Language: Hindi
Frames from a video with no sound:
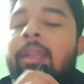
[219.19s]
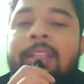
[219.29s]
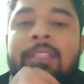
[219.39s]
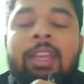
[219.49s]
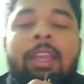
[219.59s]

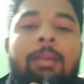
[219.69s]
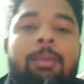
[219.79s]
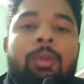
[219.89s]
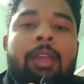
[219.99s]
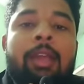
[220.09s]
रीजनिंग का
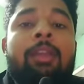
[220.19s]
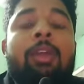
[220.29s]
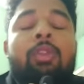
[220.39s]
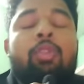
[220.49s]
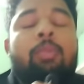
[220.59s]
भी होता है
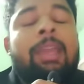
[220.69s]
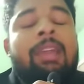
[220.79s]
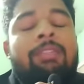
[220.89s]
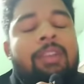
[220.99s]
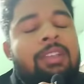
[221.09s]
तो
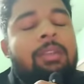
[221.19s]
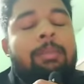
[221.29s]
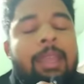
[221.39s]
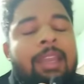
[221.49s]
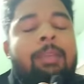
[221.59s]
मेरा फर्स्ट
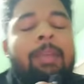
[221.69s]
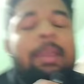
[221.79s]
बिगनिंग में